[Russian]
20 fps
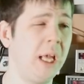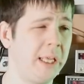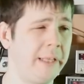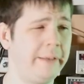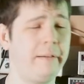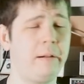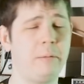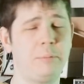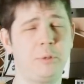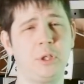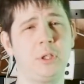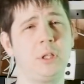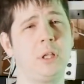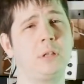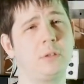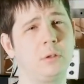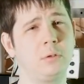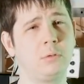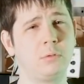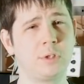Я вообще
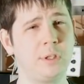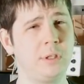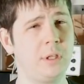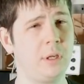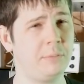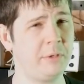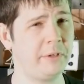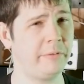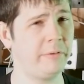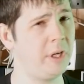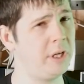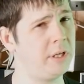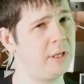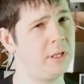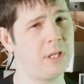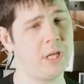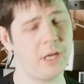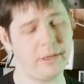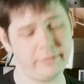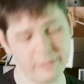наткнулся на объявление на